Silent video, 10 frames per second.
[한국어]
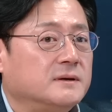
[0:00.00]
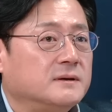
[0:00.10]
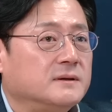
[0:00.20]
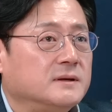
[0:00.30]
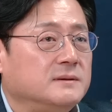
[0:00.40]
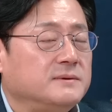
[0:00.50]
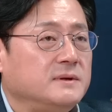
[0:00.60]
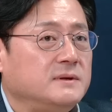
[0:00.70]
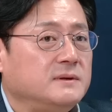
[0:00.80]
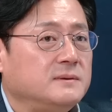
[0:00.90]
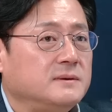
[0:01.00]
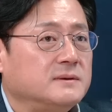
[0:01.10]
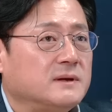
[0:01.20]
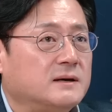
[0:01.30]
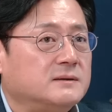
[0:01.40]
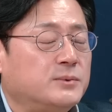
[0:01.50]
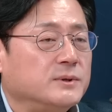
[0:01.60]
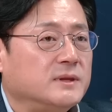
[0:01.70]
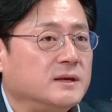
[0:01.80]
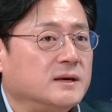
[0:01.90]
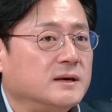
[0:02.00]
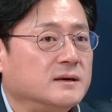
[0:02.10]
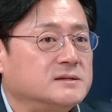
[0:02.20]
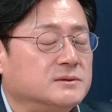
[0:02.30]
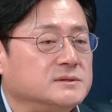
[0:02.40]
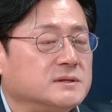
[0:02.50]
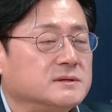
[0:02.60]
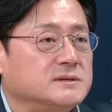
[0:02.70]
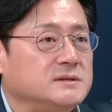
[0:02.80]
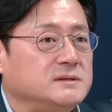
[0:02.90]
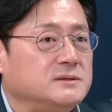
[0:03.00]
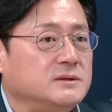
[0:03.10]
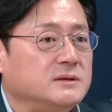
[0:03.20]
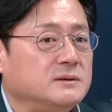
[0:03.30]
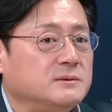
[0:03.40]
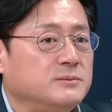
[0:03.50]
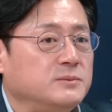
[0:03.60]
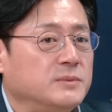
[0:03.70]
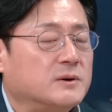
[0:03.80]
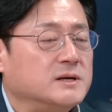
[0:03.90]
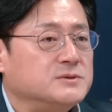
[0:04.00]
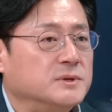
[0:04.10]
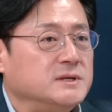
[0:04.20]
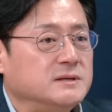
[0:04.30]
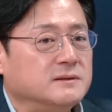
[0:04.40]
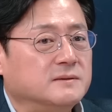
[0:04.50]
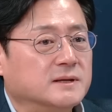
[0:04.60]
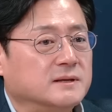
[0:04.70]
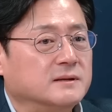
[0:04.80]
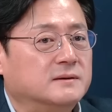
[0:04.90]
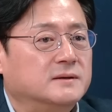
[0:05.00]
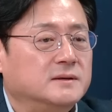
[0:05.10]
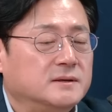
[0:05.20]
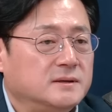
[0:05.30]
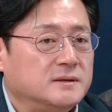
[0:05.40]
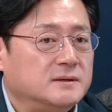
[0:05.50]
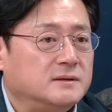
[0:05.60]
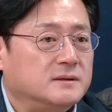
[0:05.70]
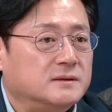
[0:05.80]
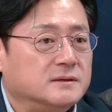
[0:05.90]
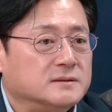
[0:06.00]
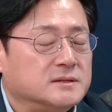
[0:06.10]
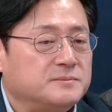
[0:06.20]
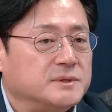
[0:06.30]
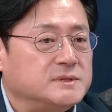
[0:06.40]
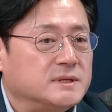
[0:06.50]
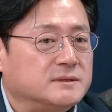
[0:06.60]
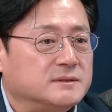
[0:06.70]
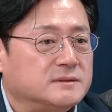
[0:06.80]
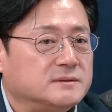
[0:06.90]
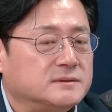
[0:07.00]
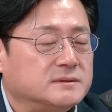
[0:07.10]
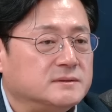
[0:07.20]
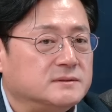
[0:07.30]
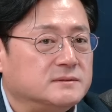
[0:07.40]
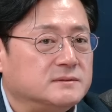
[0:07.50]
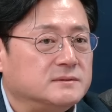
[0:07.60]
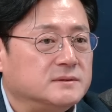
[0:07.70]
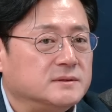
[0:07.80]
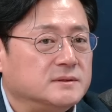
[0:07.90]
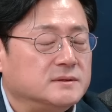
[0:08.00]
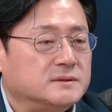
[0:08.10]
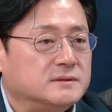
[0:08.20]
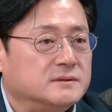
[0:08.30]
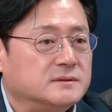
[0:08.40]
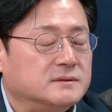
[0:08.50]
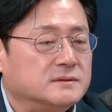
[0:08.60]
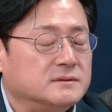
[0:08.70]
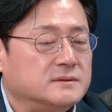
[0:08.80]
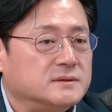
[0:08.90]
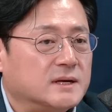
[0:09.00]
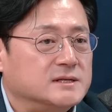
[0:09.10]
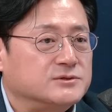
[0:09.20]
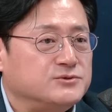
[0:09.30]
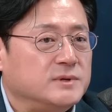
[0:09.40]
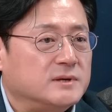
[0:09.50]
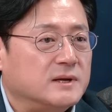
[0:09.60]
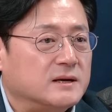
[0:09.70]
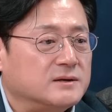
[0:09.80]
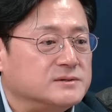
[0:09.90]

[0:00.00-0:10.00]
근데 이, 이 사를 볼 때 저는 네. 이제 이 몇 가지 원인이 있는 것 같아요. 어, 첫 번째는 어, 가장 중요한 건 약간